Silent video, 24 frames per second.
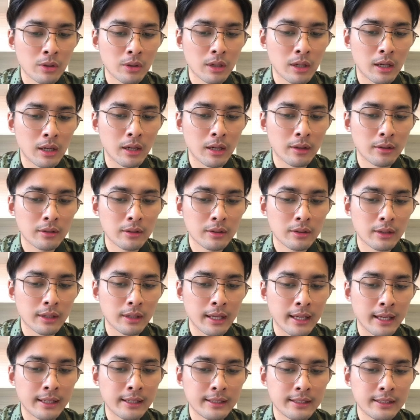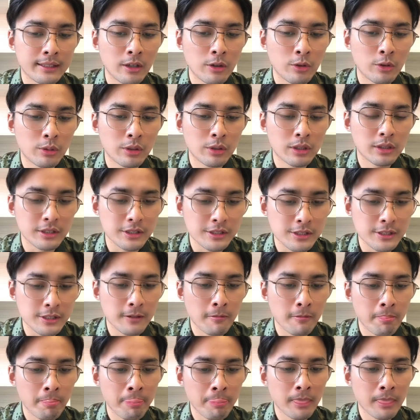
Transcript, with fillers: 啊 NEO 客机。